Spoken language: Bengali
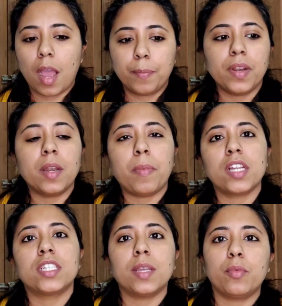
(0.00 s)
আপনার
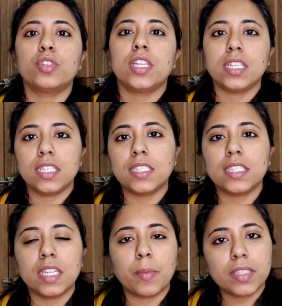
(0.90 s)
পাশে বসে যে
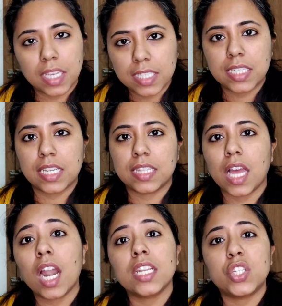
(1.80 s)
সিনেমা দেখছে
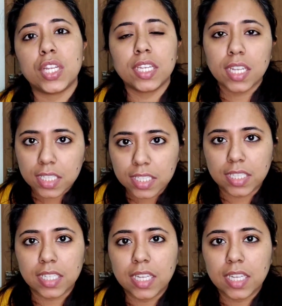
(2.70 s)
তার জেন্ডার কি